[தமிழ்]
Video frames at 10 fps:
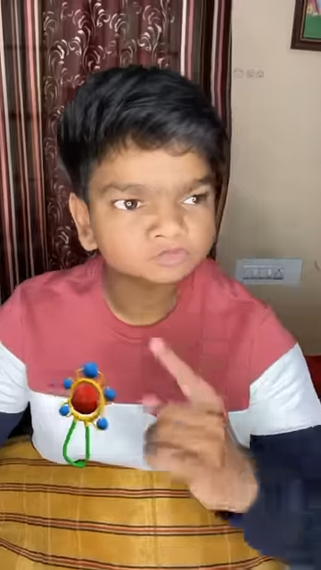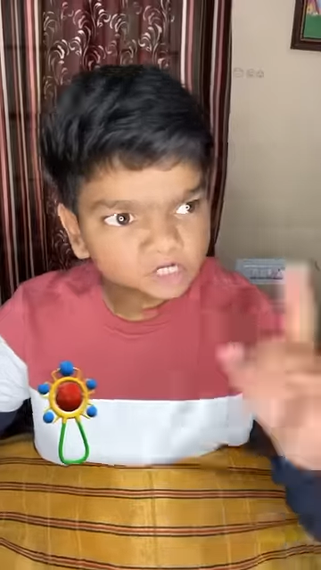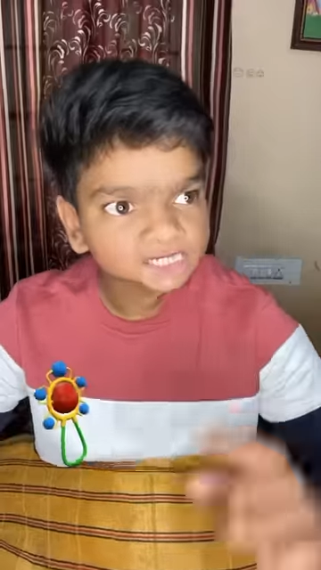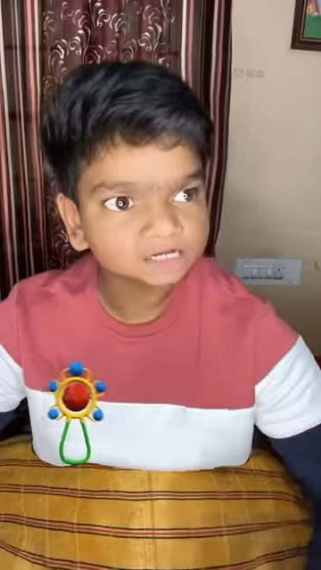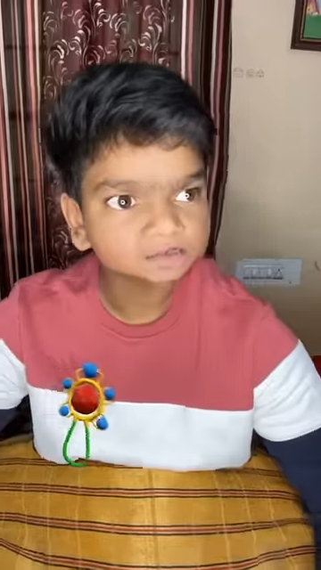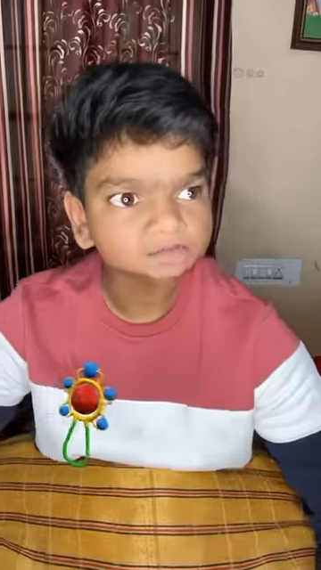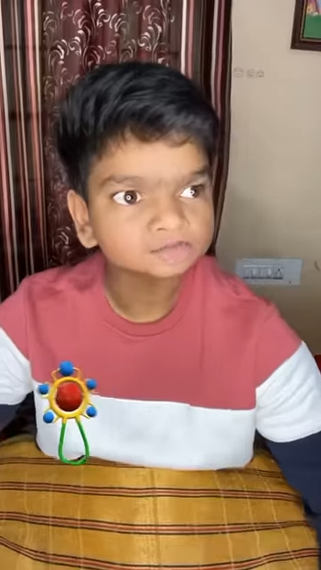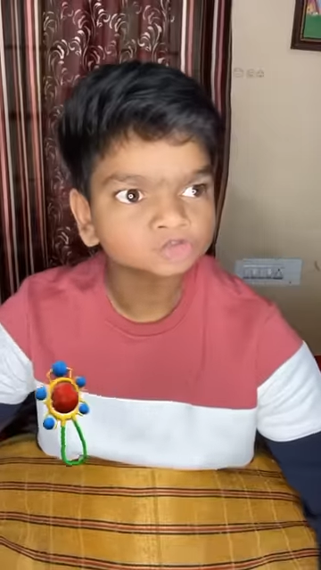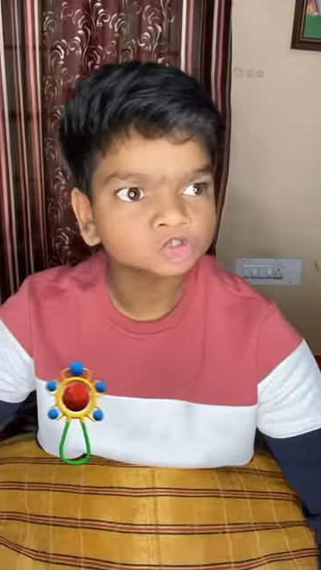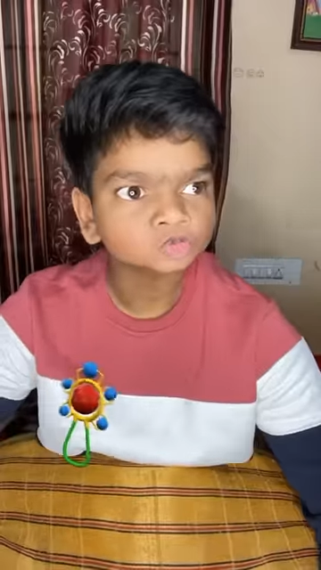போடா
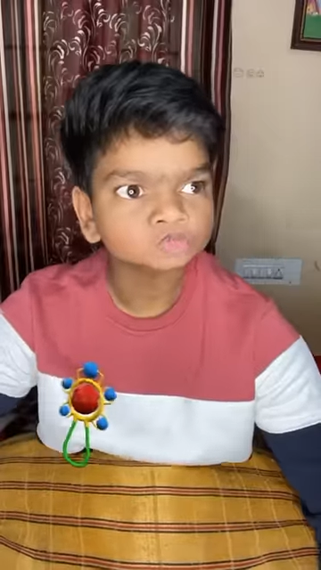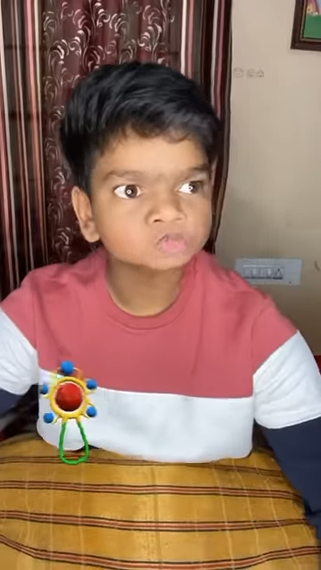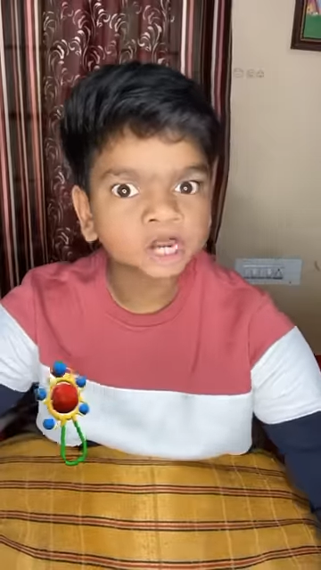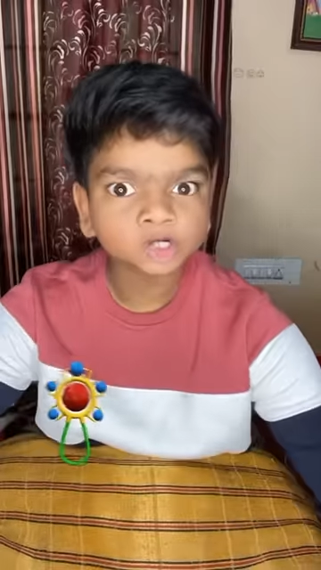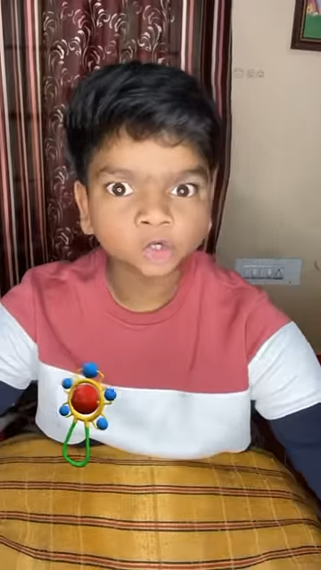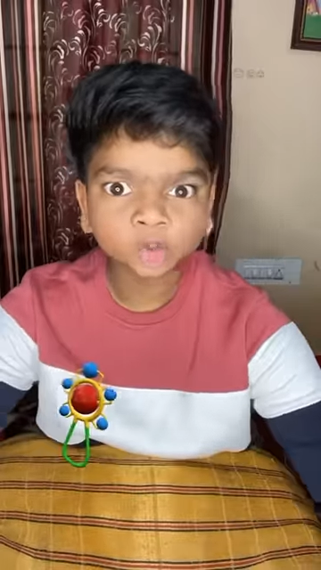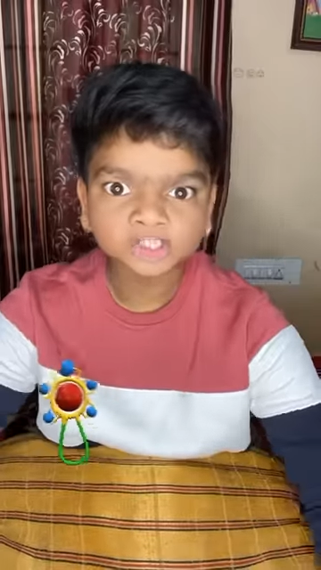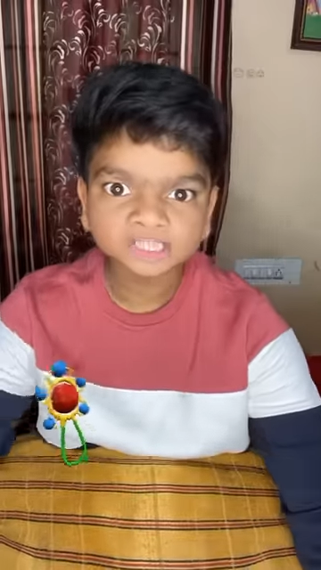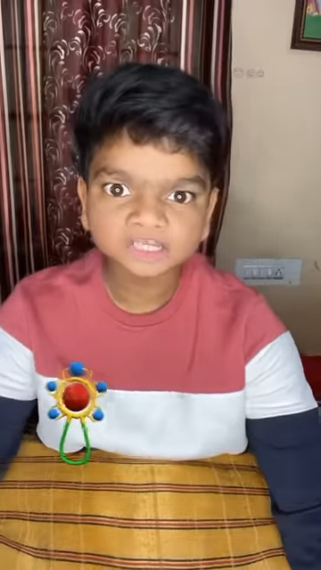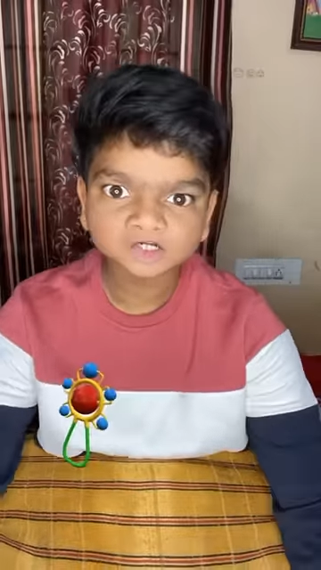சும்மா
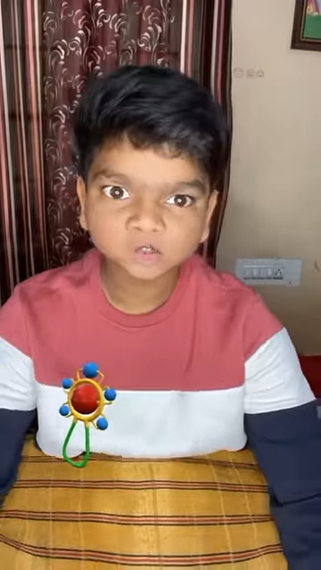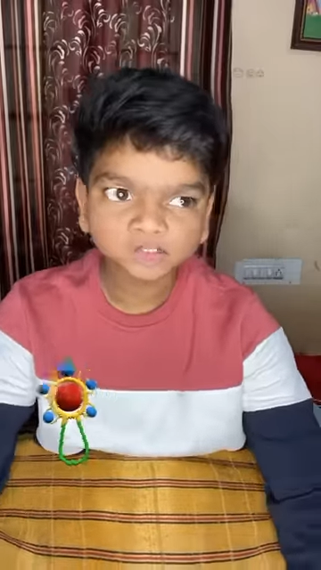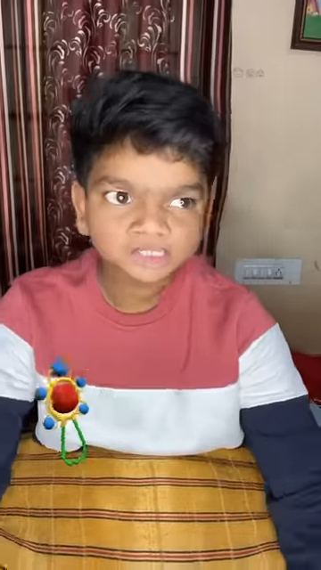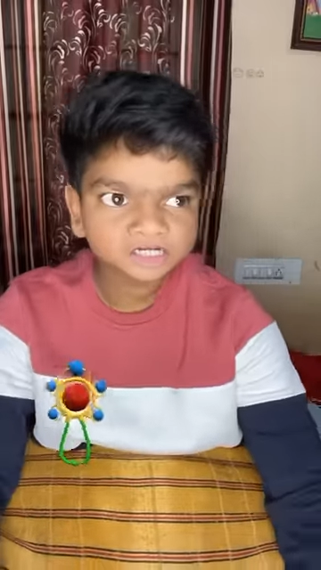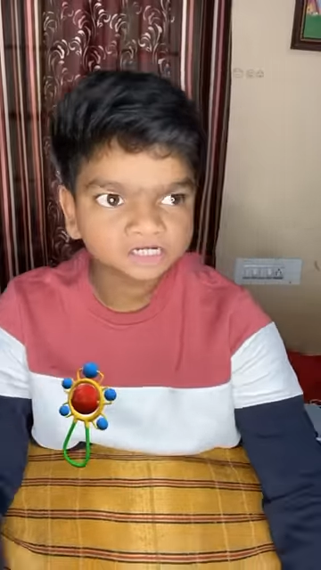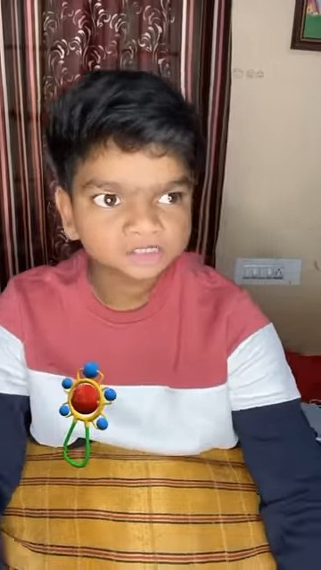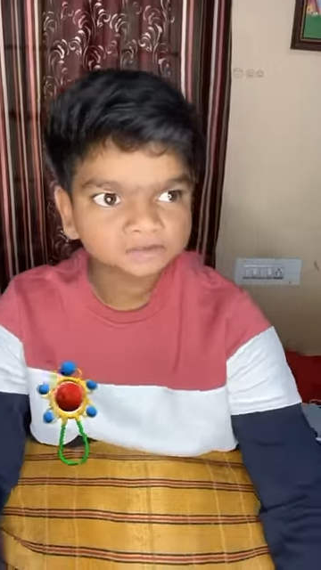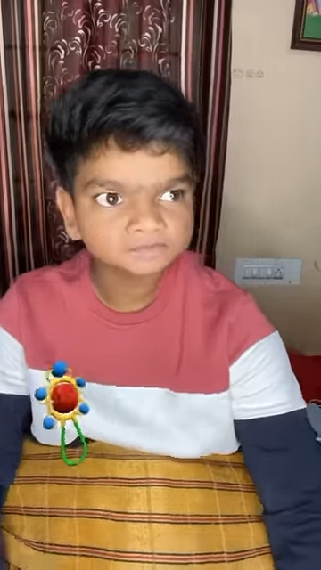நொய்யி நொய்யின்ட்டு